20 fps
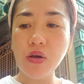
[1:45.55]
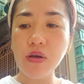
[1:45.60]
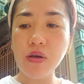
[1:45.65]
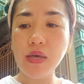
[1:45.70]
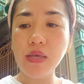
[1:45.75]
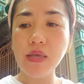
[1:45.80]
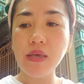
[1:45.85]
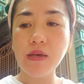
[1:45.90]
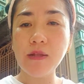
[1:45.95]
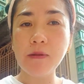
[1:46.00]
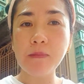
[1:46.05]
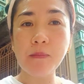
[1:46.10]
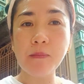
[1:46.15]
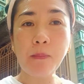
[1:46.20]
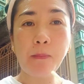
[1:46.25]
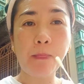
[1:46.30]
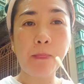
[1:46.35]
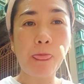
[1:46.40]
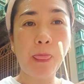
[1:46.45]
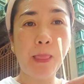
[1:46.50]
Ayan.
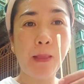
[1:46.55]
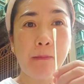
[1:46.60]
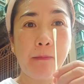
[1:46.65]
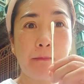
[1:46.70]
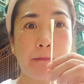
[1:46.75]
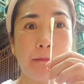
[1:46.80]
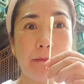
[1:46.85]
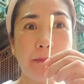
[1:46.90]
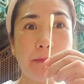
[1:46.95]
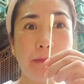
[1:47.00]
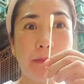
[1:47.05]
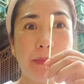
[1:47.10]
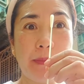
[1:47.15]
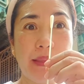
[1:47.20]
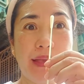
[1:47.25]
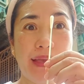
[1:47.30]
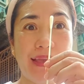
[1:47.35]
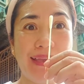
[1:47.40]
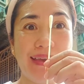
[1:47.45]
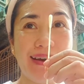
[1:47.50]
Ayan o, ayan.
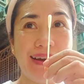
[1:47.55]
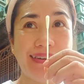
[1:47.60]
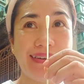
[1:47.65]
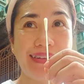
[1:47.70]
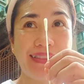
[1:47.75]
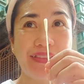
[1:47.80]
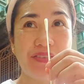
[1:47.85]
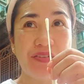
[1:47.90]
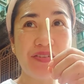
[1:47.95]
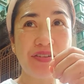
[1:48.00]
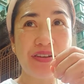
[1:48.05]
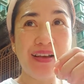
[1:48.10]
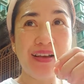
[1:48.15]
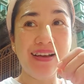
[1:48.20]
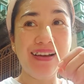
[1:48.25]
Gaganda. Ayan, ito siya.